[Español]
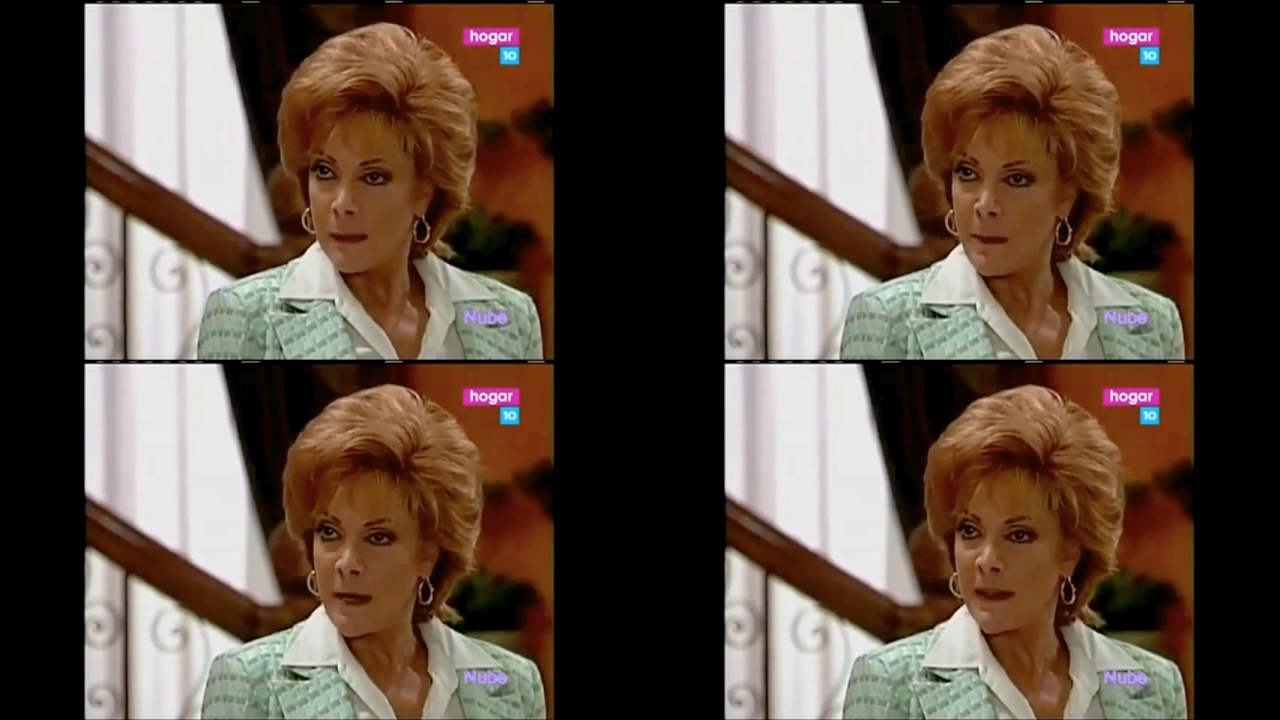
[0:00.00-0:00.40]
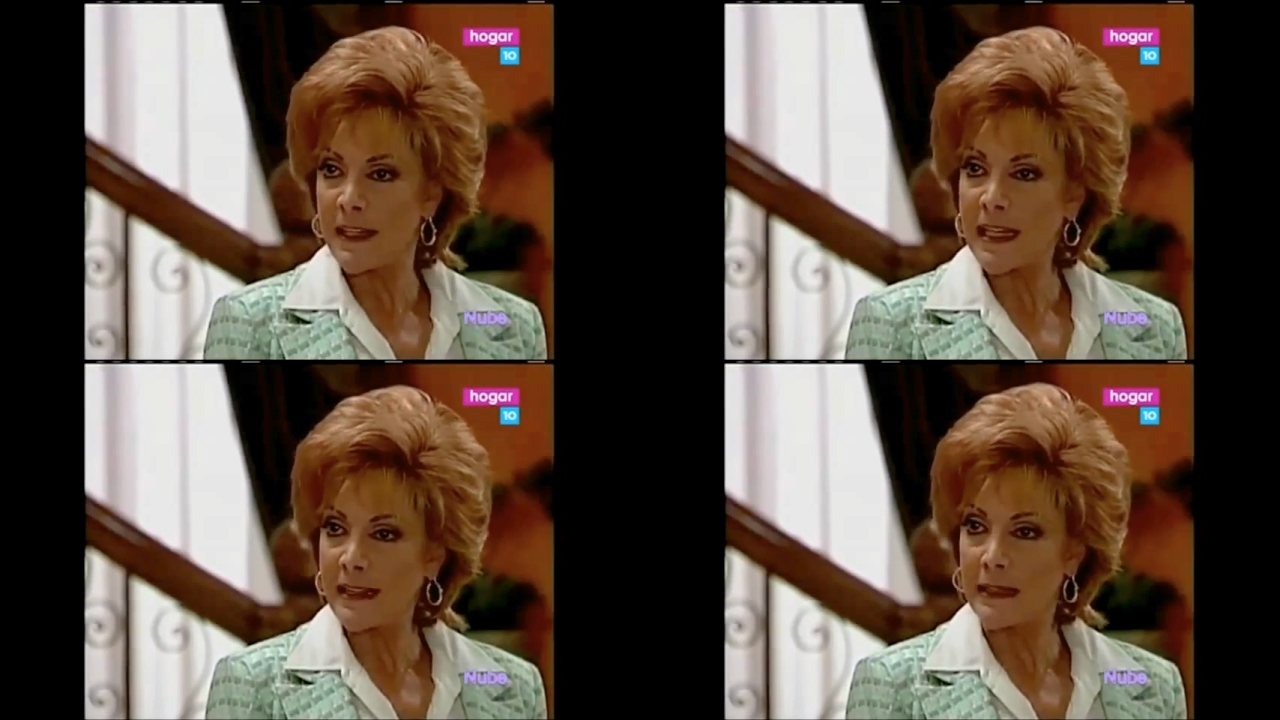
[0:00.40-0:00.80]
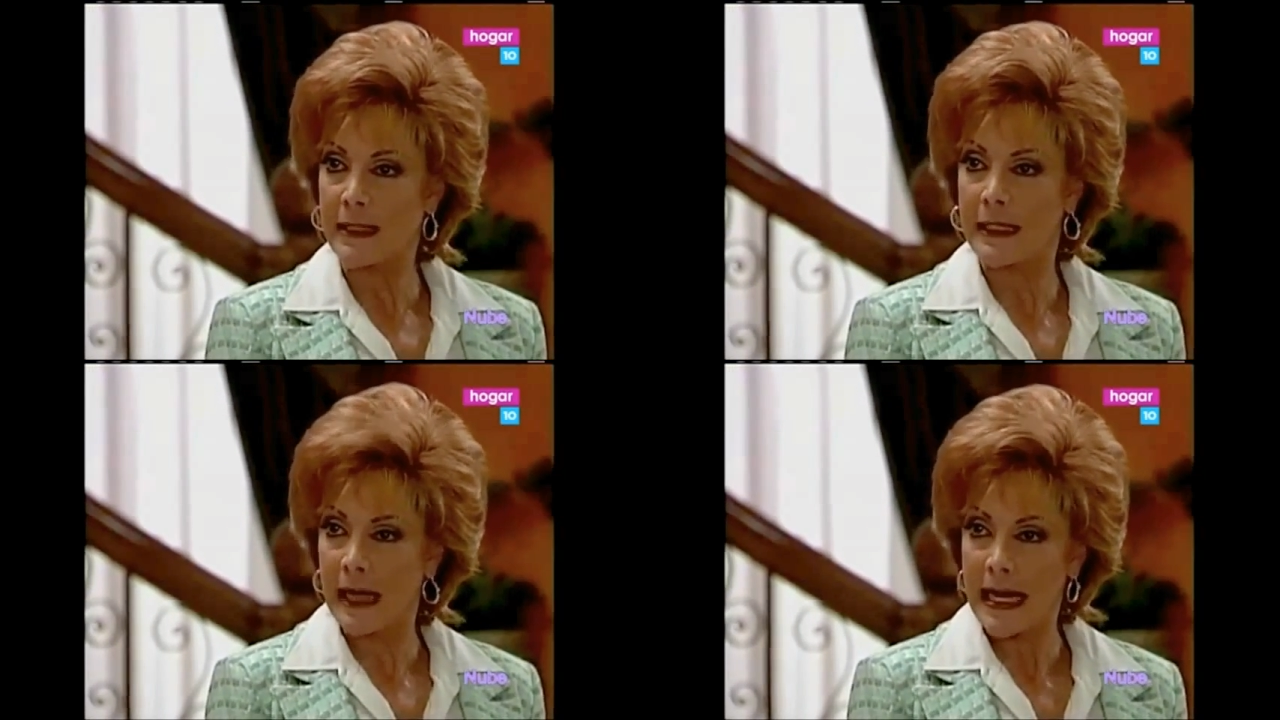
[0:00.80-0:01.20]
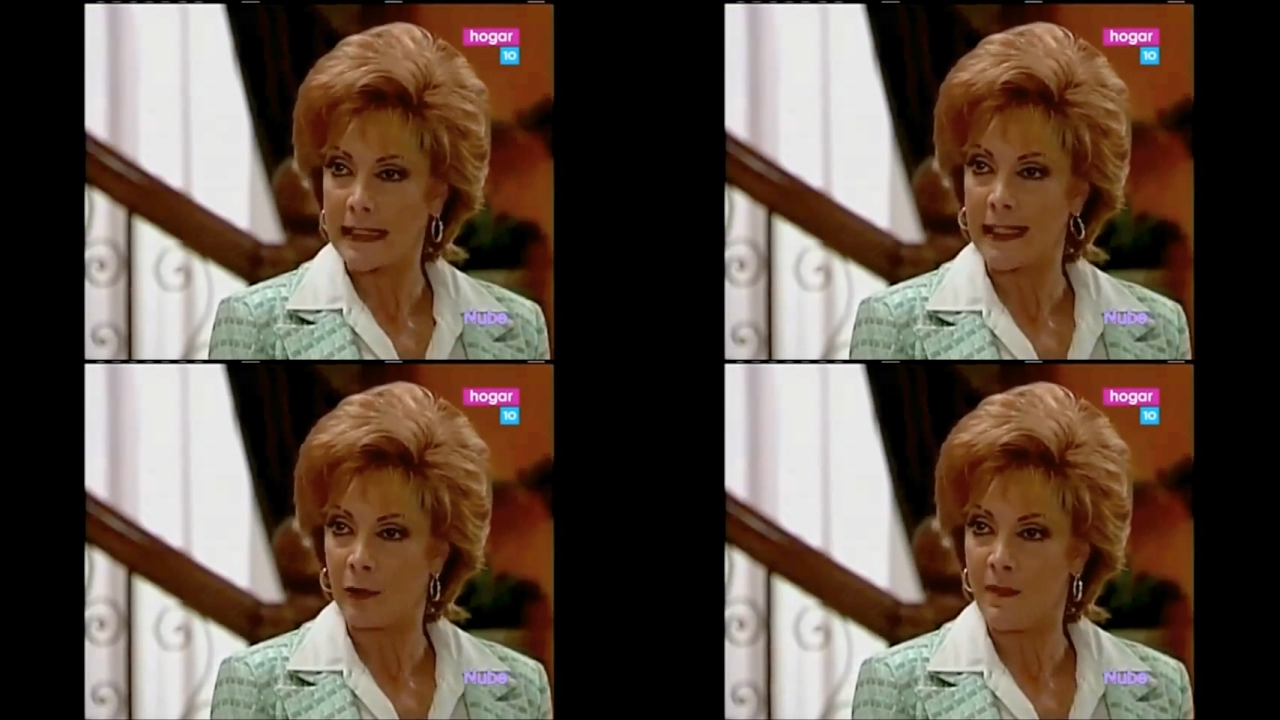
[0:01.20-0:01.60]
permitir que te acercaras
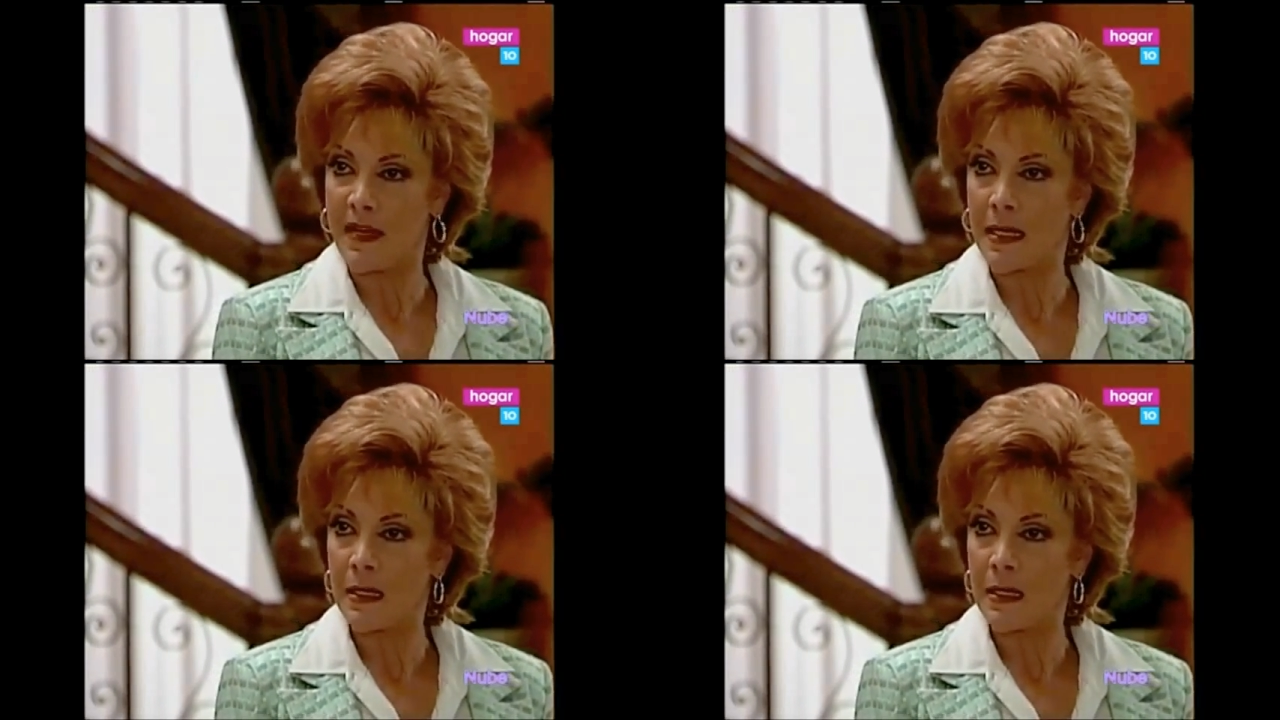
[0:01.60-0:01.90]
tanto a mí.